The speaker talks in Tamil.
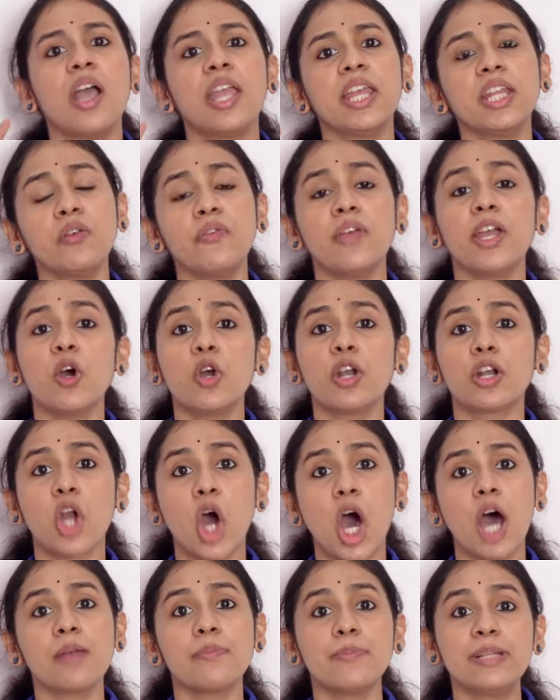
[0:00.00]
இதுவே ஒரு
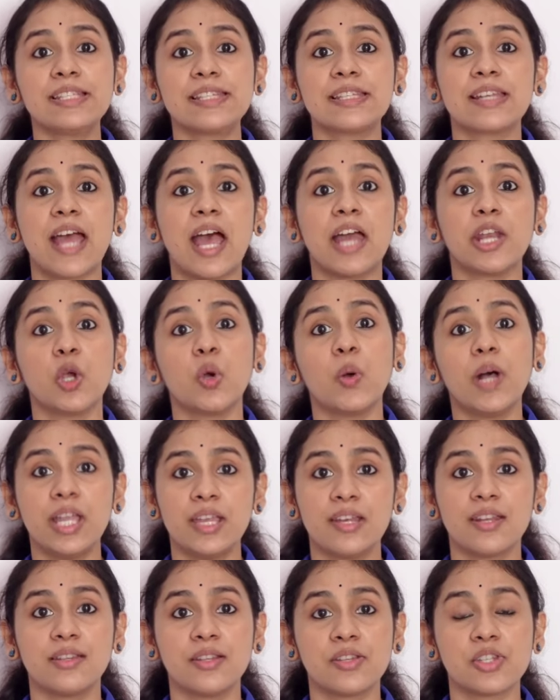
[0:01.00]
நார்மல்
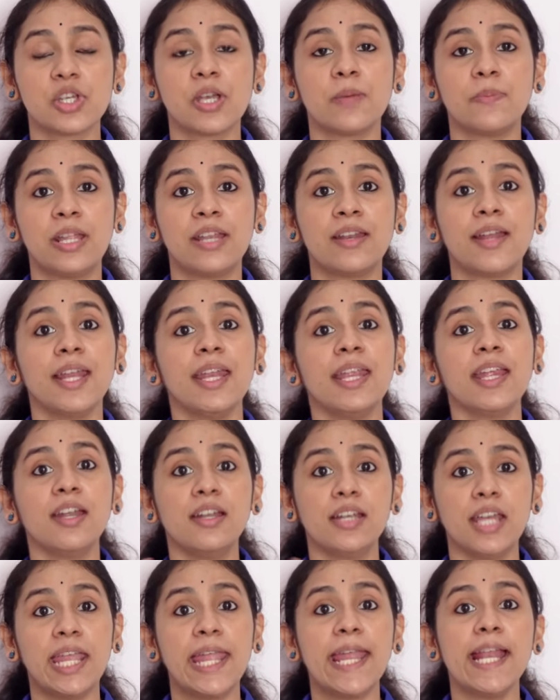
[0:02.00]
சினாரியோவாக இருந்துச்சு அப்படின்னா
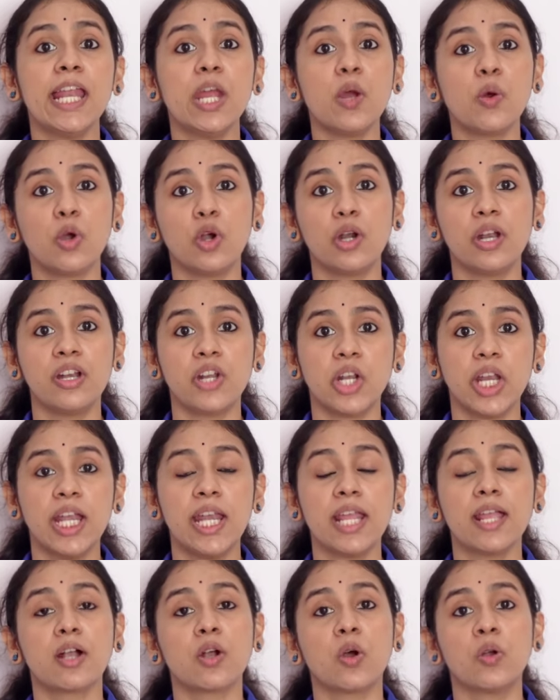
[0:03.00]
நீங்கள் டெய்லி உங்களோட
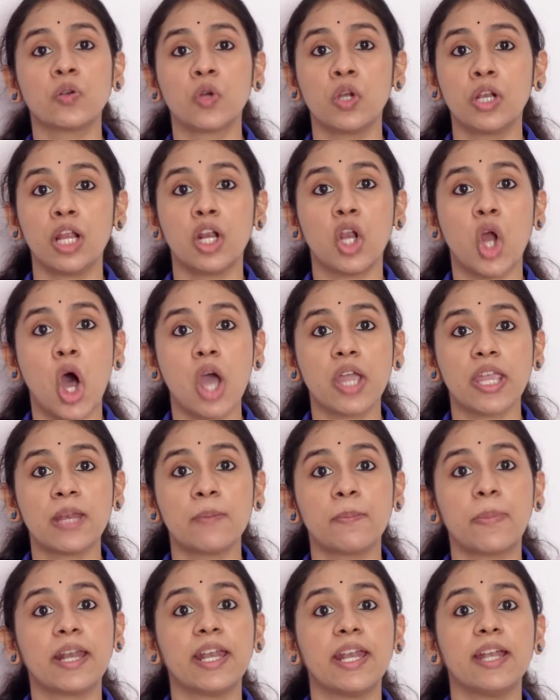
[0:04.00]
ட்ரேடிங் அக்கௌண்ட்குள்ளே
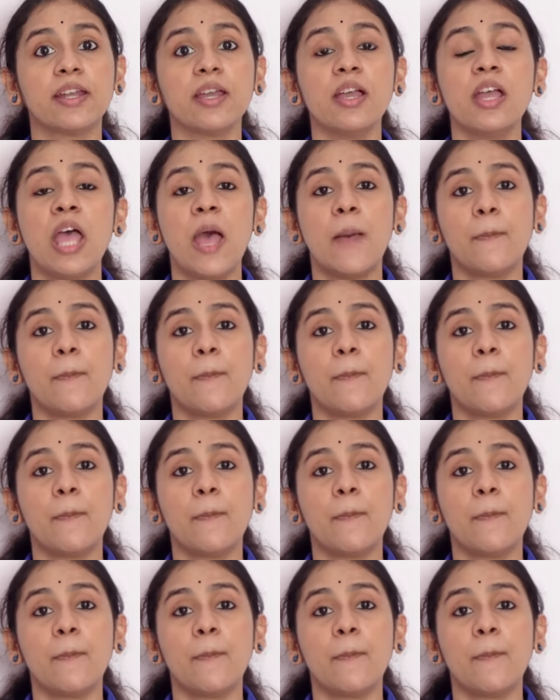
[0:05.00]
லாகின் பண்ணிவிட்டு